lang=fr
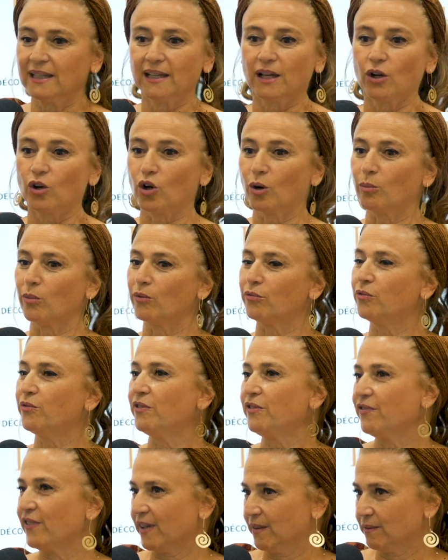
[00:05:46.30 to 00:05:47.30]
comment vous
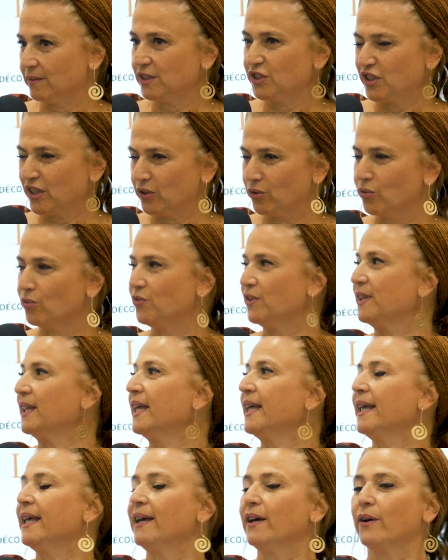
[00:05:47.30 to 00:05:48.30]
vivez, hygiène de vie,
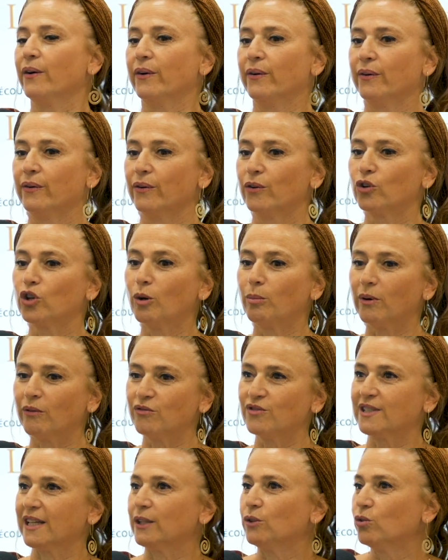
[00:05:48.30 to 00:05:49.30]
comment
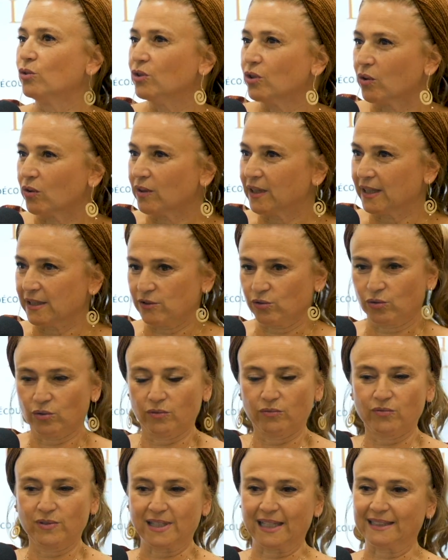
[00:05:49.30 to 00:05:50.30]
vous êtes dedans, est-ce que
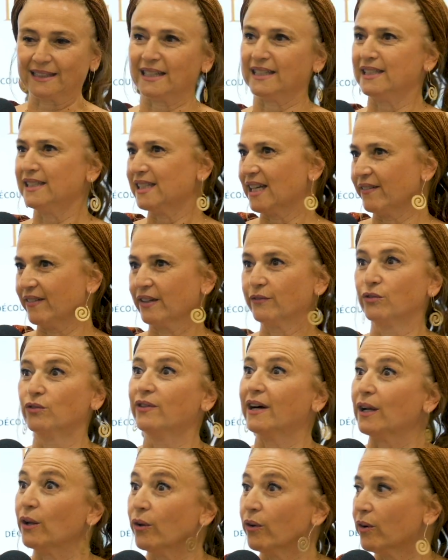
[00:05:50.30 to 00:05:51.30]
vous êtes aligné avec vos
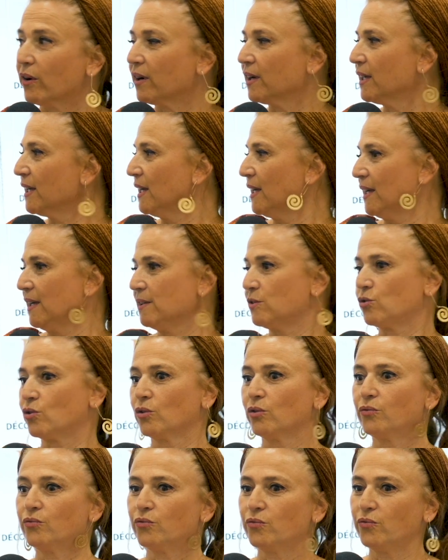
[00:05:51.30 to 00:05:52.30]
valeurs, est-ce que
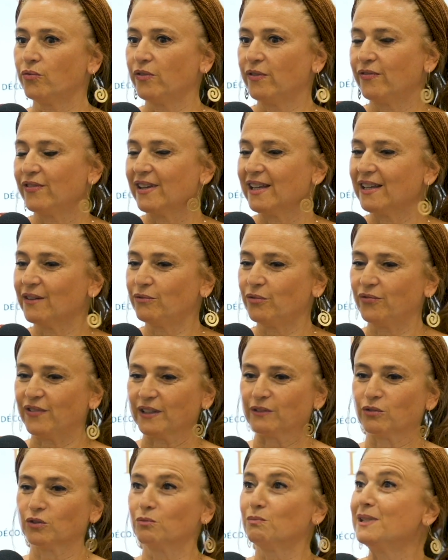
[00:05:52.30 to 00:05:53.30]
vous vivez, vous
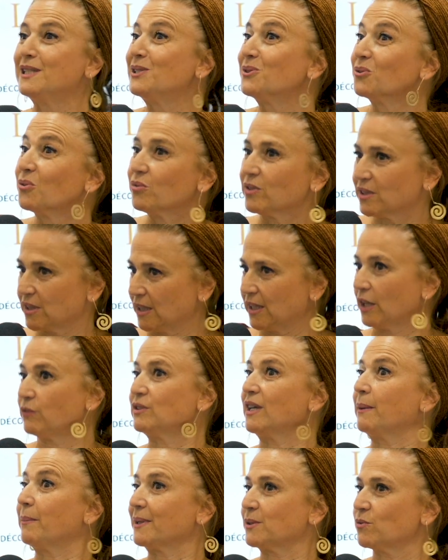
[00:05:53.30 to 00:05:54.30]
faites votre mission, c'est-à-dire que vous
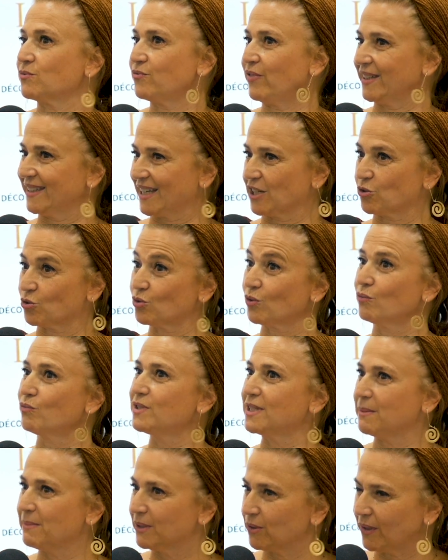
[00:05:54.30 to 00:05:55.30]
avez l'impression que vous faites quelque chose que
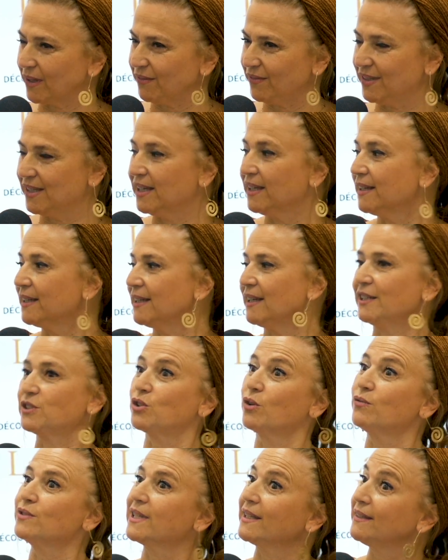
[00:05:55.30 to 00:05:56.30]
vous aimez dans la vie, est-ce
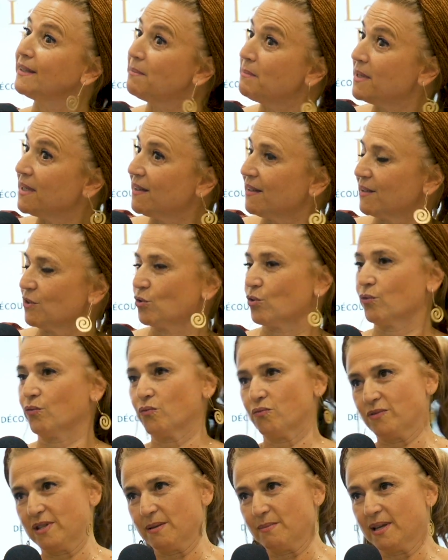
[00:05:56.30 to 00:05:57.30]
que vous êtes aimé, est-ce que vous
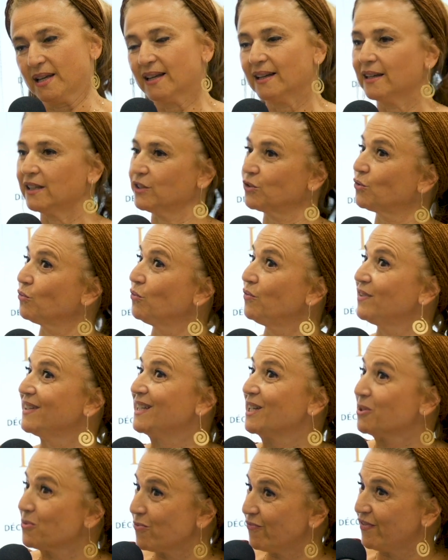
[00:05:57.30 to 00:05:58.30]
vous aimez, est-ce que vous
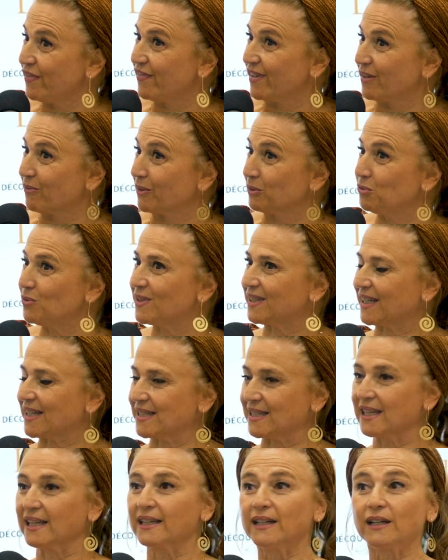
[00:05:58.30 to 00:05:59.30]
vivez loin du
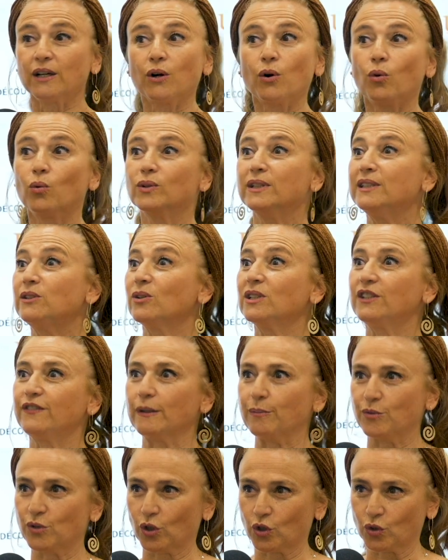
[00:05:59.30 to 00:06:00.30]
stress. On identifie
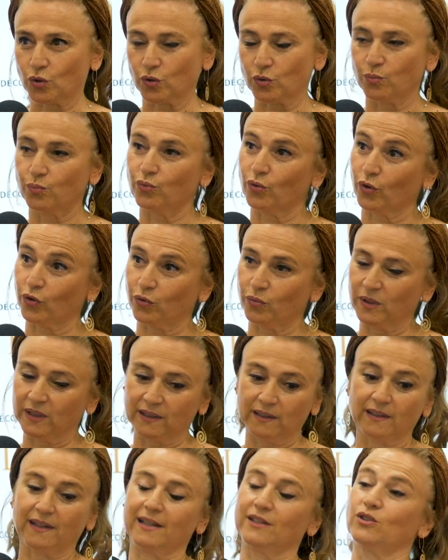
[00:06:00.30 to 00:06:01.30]
plusieurs choses, puis
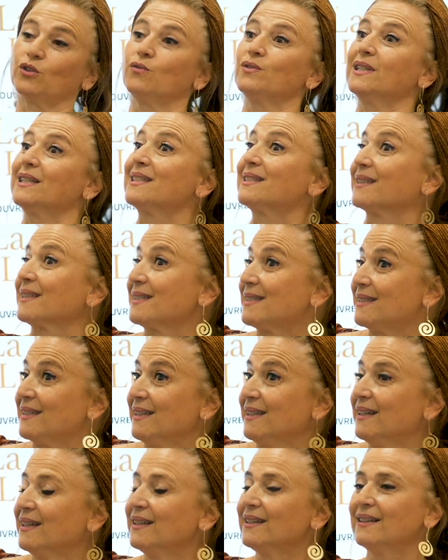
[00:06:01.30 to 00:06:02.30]
ensuite, est-ce que vous êtes
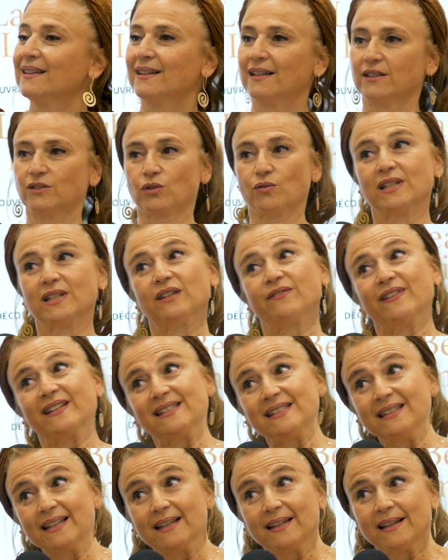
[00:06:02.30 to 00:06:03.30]
stressé, est-ce que
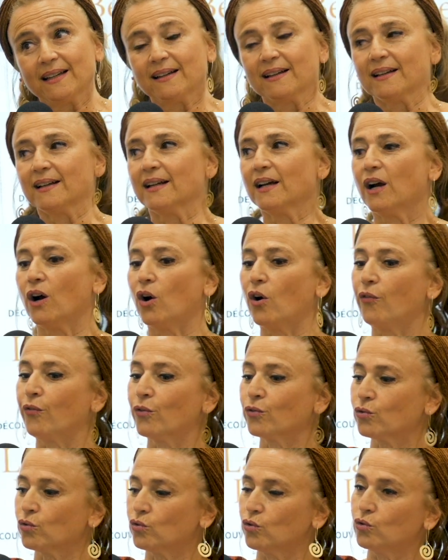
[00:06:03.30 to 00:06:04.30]
fatigué. En
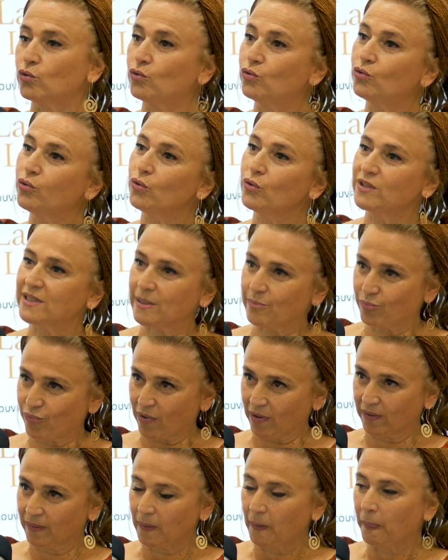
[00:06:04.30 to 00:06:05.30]
fonction de tous ces
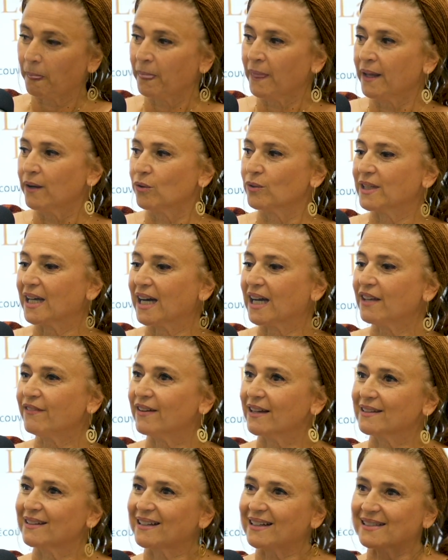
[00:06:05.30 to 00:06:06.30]
points, on arrive
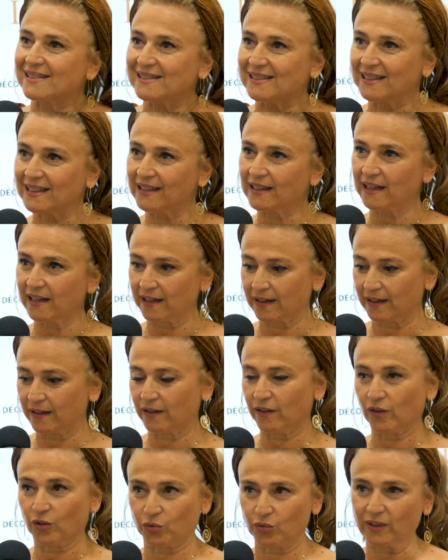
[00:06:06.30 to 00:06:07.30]
à dresser,
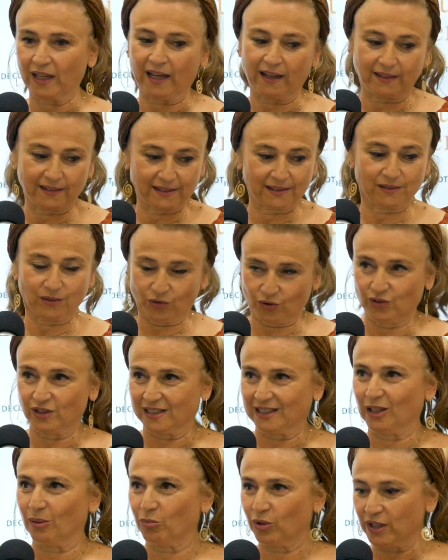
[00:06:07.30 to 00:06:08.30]
en tout cas,
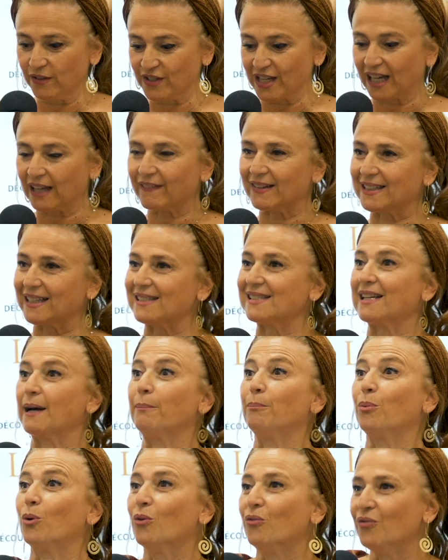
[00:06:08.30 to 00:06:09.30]
c'est dans mon livre, j'arrive à dresser un
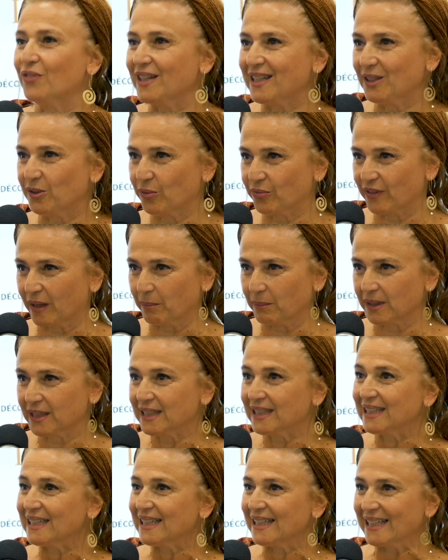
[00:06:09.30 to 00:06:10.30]
profil de femme.
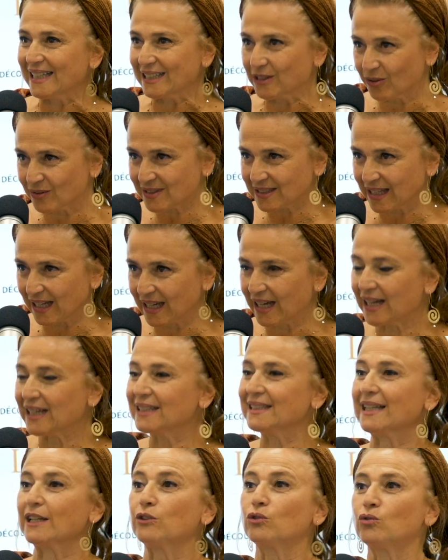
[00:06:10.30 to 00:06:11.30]
Et dans ce cas-là,
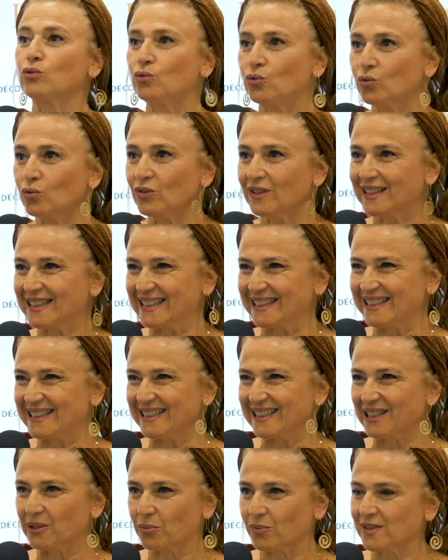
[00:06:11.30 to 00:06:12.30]
il y a toutes
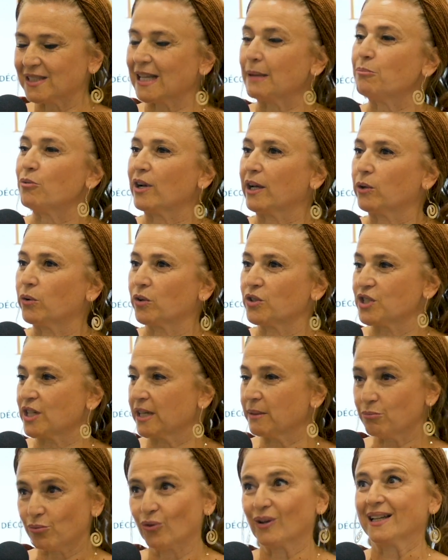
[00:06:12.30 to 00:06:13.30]
les, conseils pour la corriger,
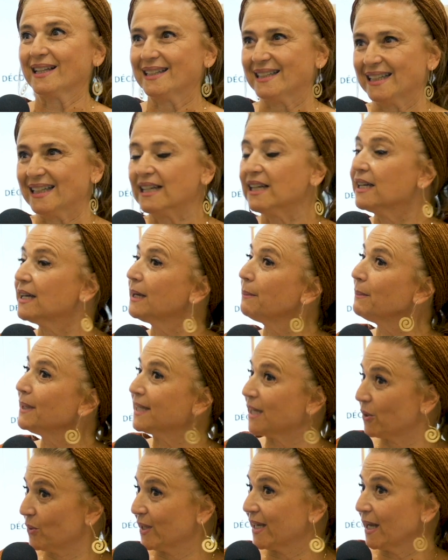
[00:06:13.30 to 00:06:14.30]
pour l'aider. Mais il
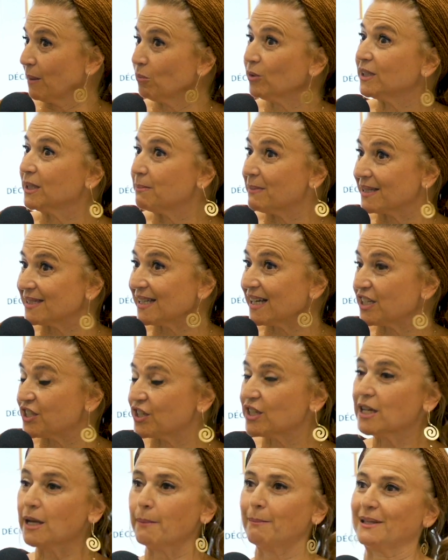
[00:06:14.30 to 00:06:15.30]
y a également des massages,
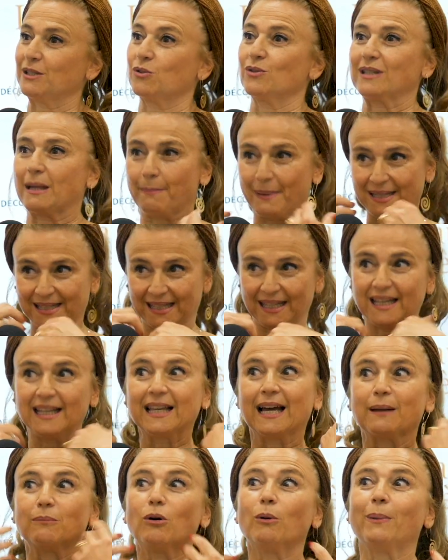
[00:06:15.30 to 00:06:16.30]
parce que ça passe
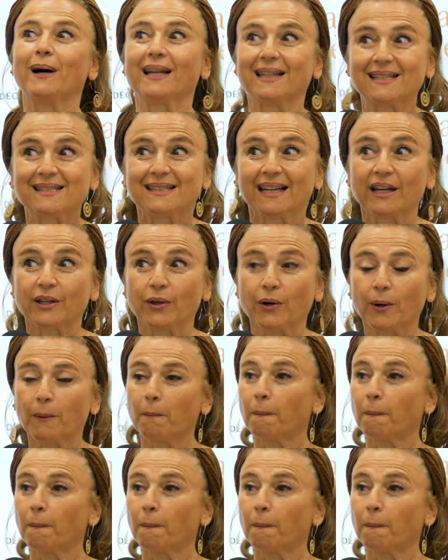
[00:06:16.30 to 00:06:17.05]
également par l'extérieur.